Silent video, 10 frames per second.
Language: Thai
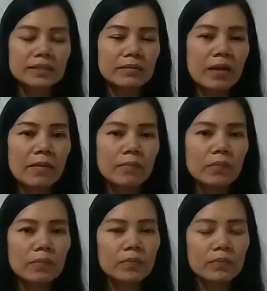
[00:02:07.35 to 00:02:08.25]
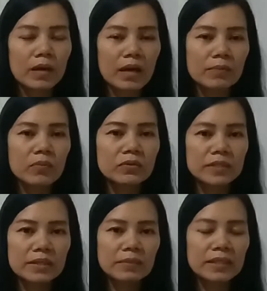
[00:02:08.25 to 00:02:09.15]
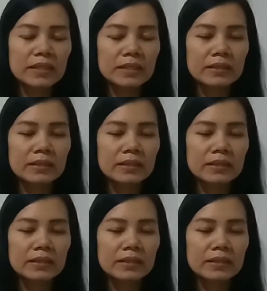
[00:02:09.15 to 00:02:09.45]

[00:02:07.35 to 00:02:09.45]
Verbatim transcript: สำหรับผู้ที่มี